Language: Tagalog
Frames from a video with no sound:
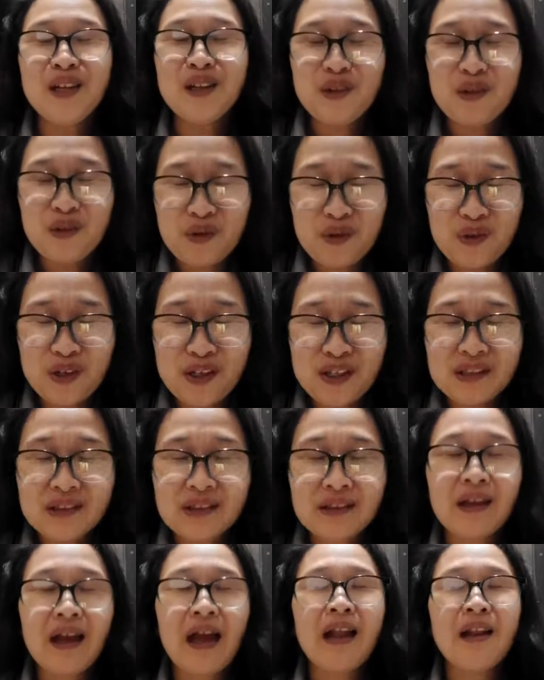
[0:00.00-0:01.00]
Lord,
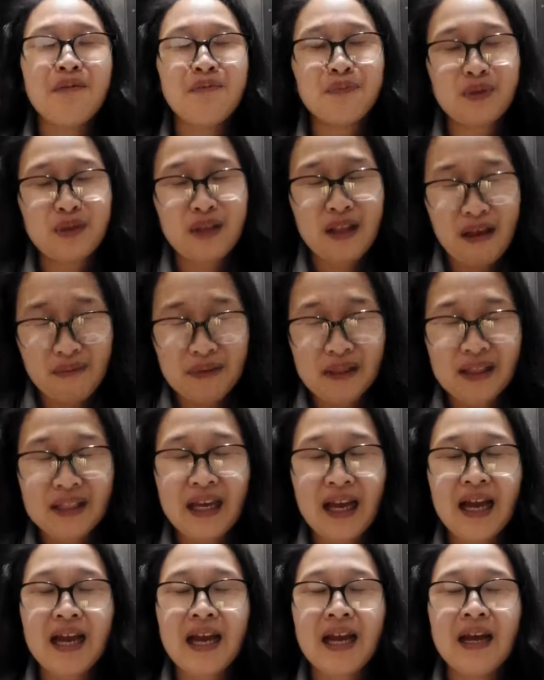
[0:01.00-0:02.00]
alam po namin
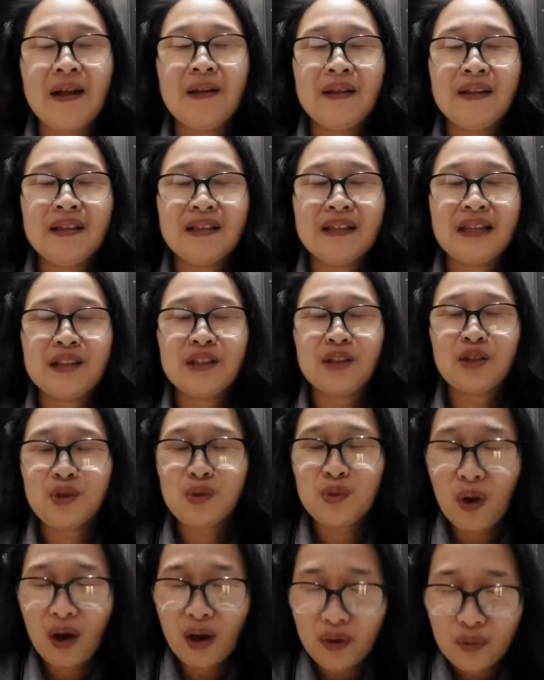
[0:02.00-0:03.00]
na ka, that
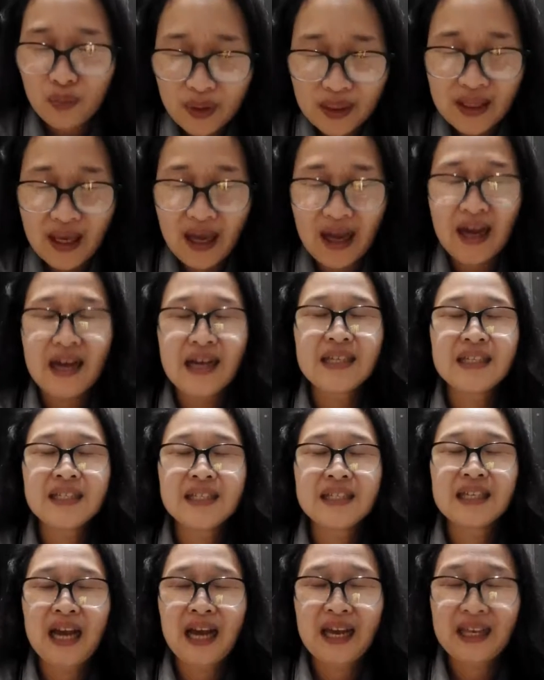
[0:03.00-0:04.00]
you are with
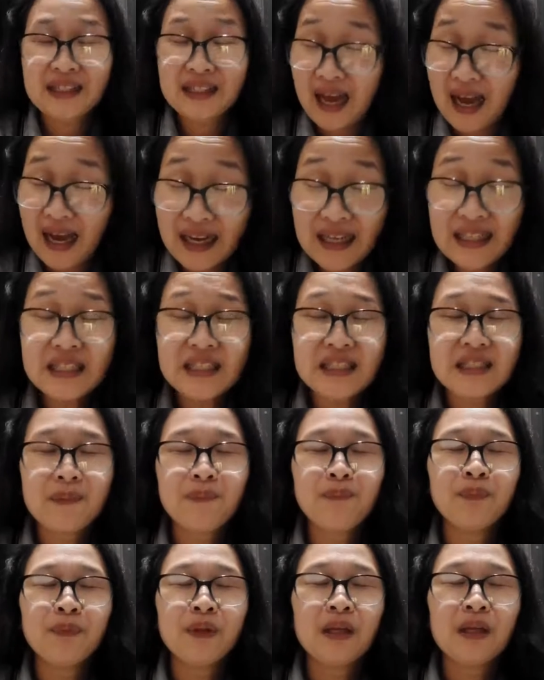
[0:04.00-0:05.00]
us, guide us
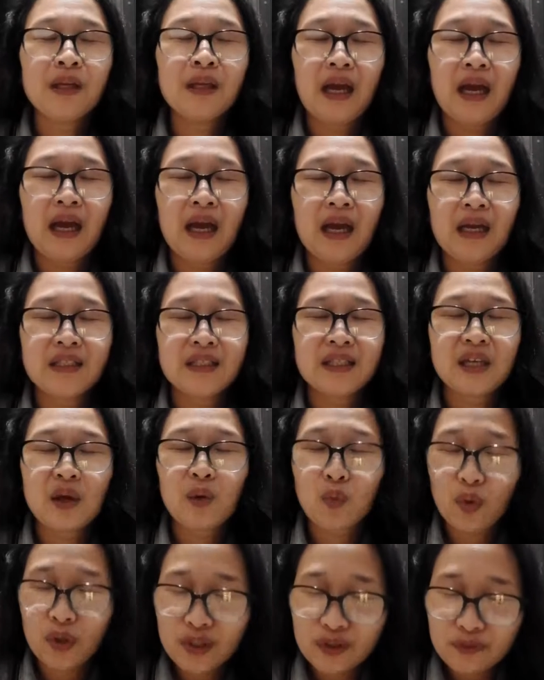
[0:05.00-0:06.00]
uh, sa
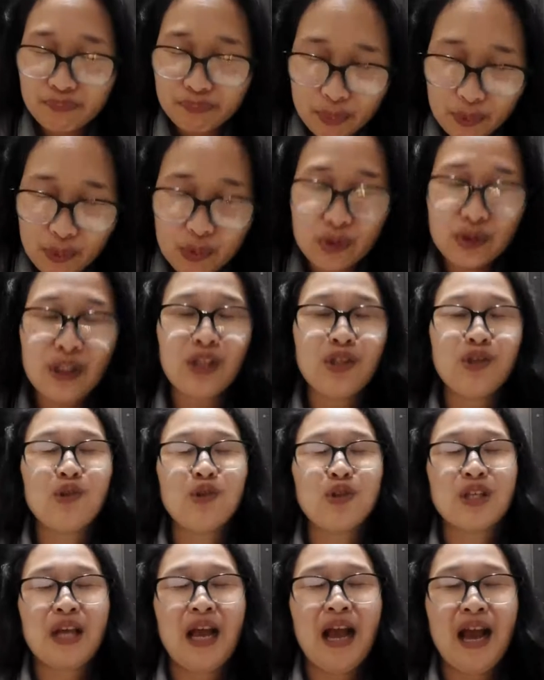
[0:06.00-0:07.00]
word po ninyo
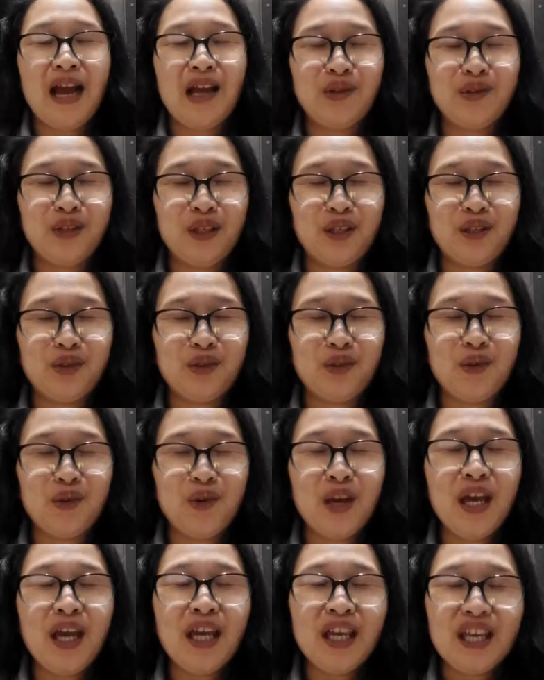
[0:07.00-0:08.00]
sa araw na to.
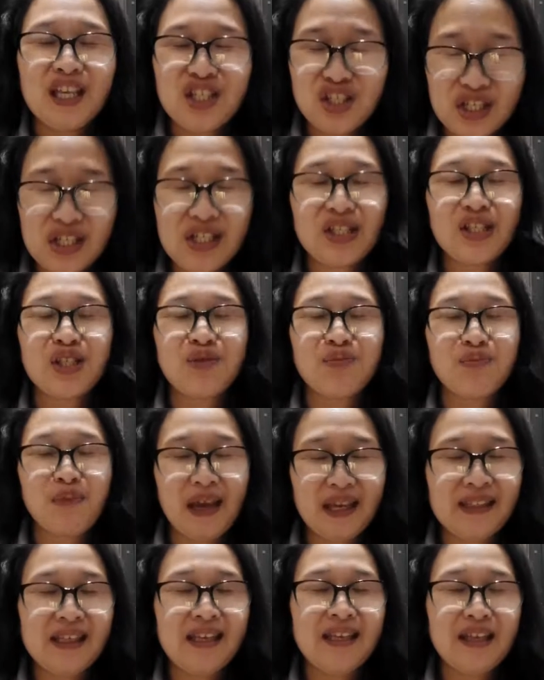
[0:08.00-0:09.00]
In Jesus'
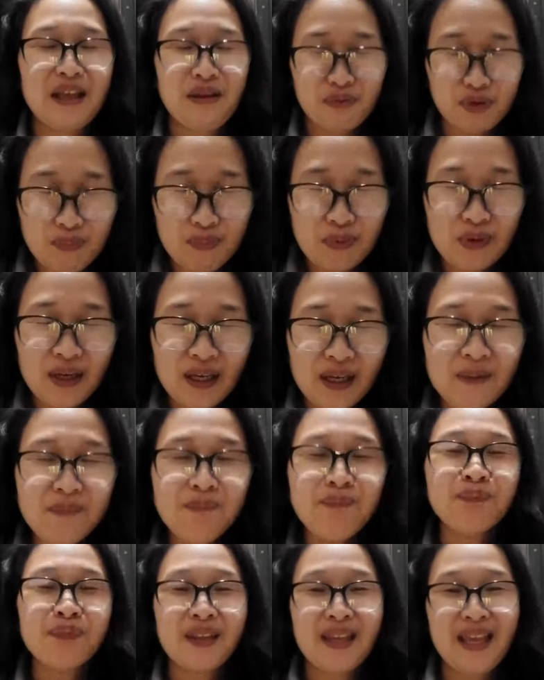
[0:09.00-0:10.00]
mighty name we pray.
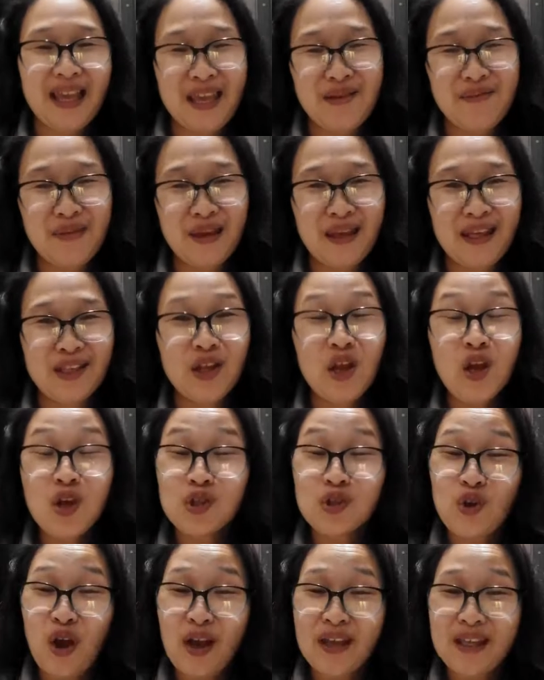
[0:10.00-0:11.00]
Amen.
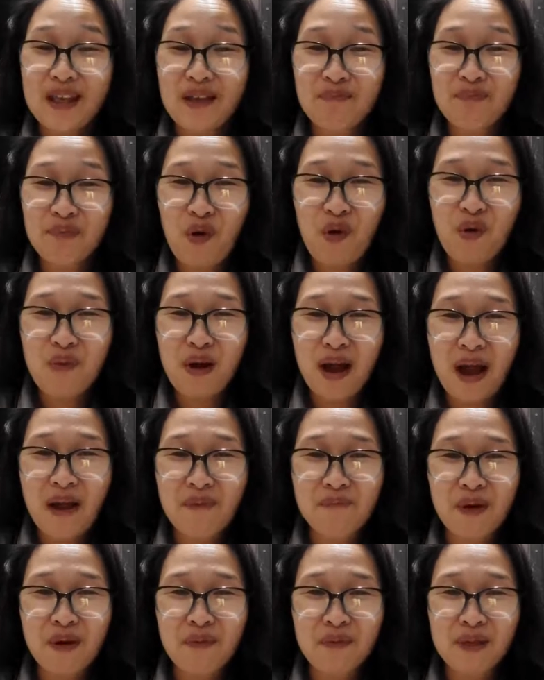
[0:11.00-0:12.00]
So, ayan po
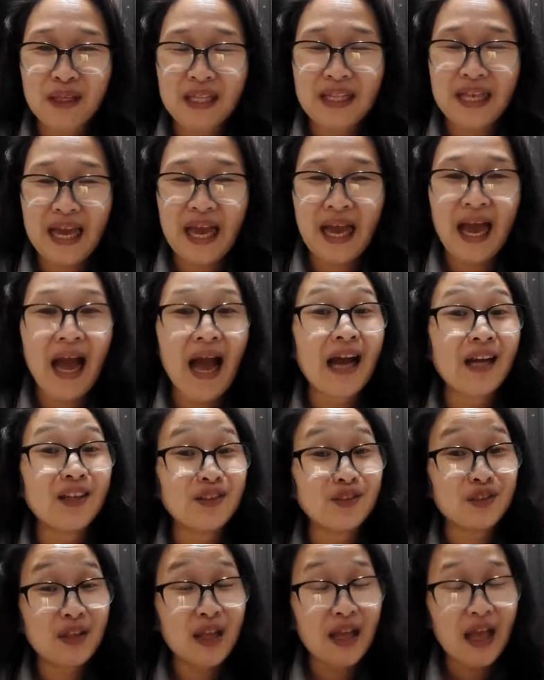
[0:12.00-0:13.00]
mga pamilya,
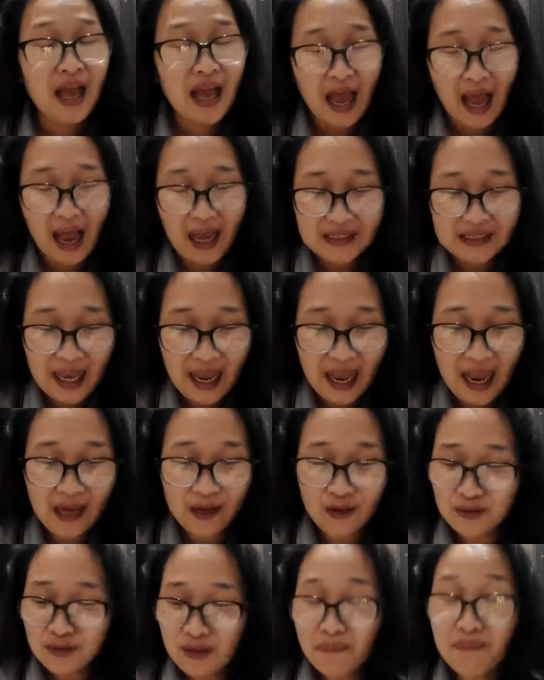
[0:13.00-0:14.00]
ang sa
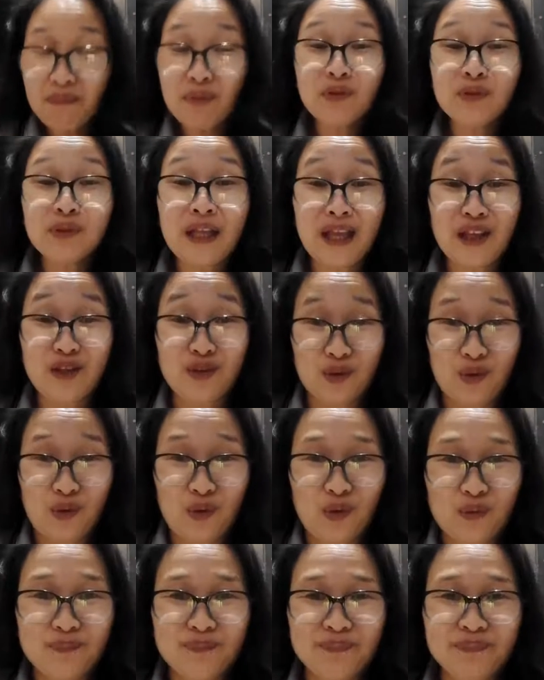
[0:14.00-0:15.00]
araw na po na ito,